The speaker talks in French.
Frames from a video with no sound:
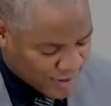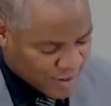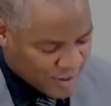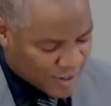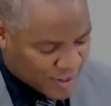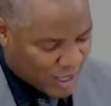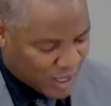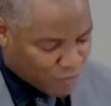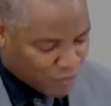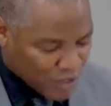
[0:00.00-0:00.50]

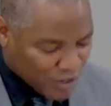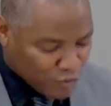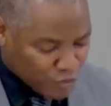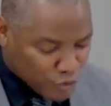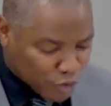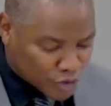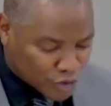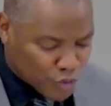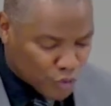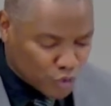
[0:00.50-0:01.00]
Car voyez-vous,
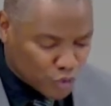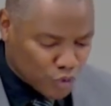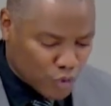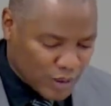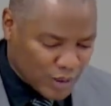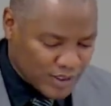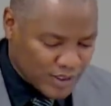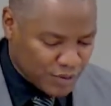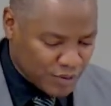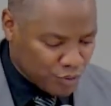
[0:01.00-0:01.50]
lorsqu'on
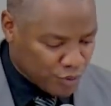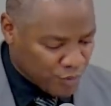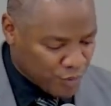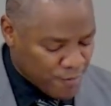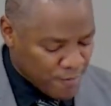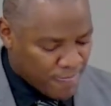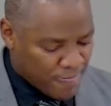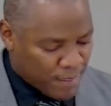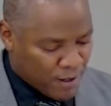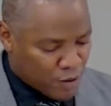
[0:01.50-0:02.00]
choisit de,
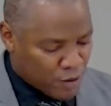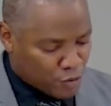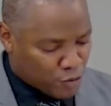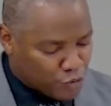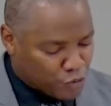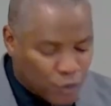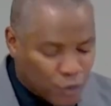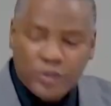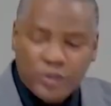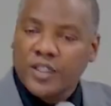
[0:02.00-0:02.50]
se
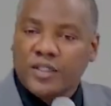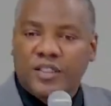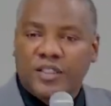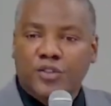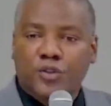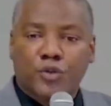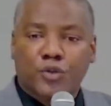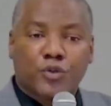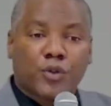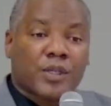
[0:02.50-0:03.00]
recentrer
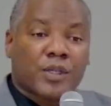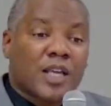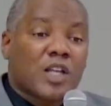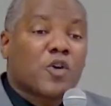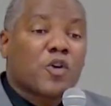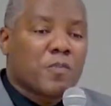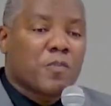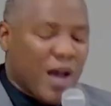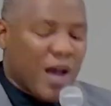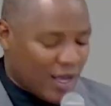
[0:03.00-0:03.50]
sur Dieu et quelque
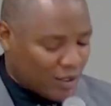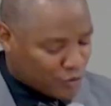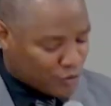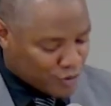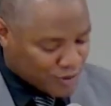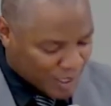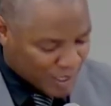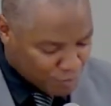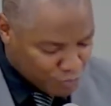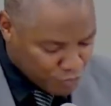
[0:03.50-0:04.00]
part de
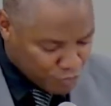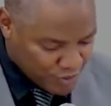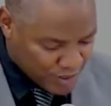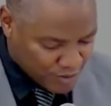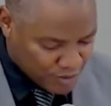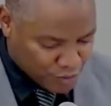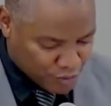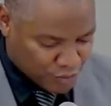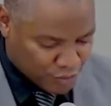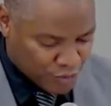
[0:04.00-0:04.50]
s'appuyer
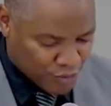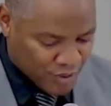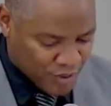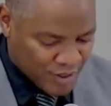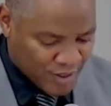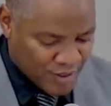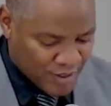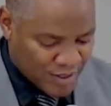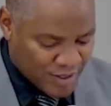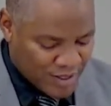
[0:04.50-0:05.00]
sur Dieu,
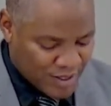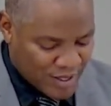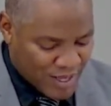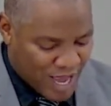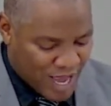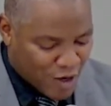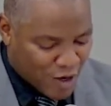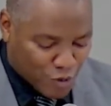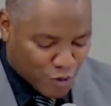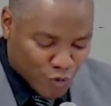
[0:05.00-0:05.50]

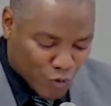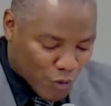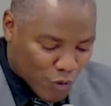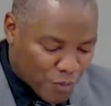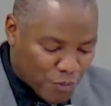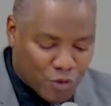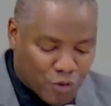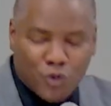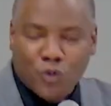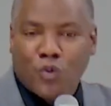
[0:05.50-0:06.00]
alors nous
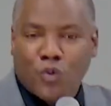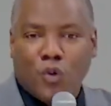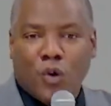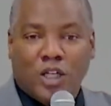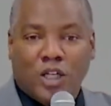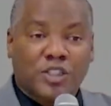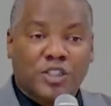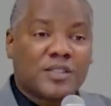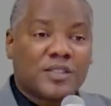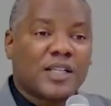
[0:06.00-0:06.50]
reprenons courage.
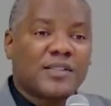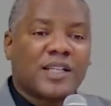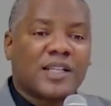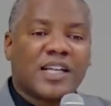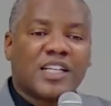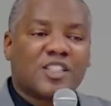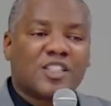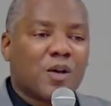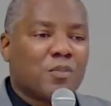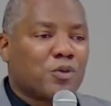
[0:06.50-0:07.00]
Et ça a été
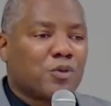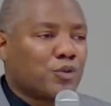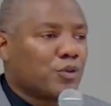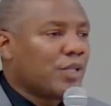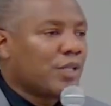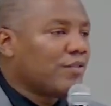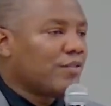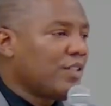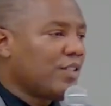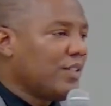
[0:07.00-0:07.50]
l'exemple de
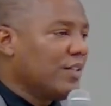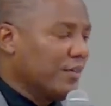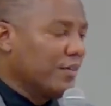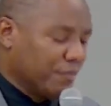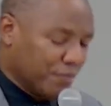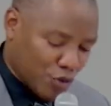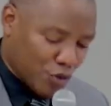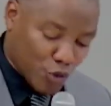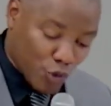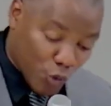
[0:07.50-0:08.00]
David,
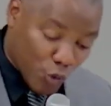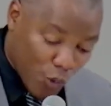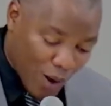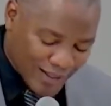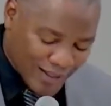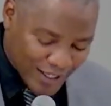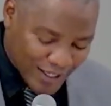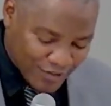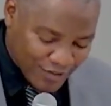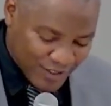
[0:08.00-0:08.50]
le roi
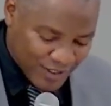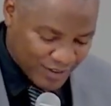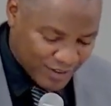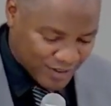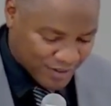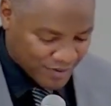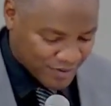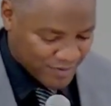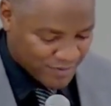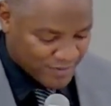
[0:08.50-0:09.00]
David.
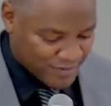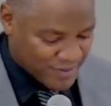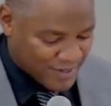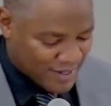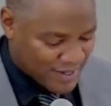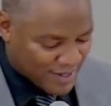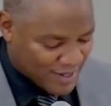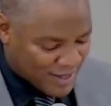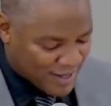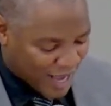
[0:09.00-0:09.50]

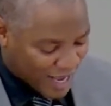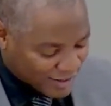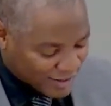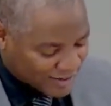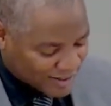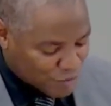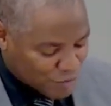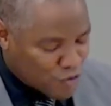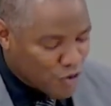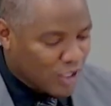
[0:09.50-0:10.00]
1
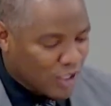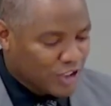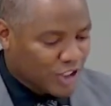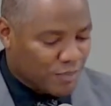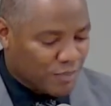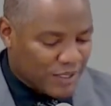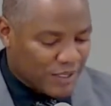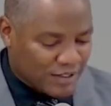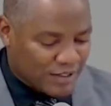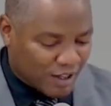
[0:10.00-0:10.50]
Samuel
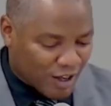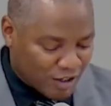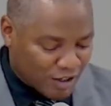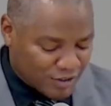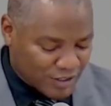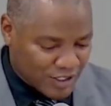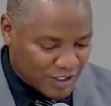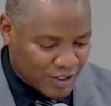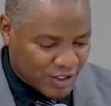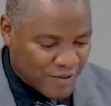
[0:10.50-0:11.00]
chapitre 30
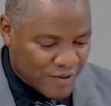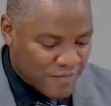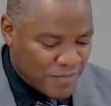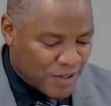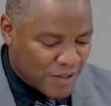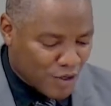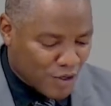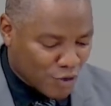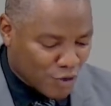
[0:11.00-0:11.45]
et le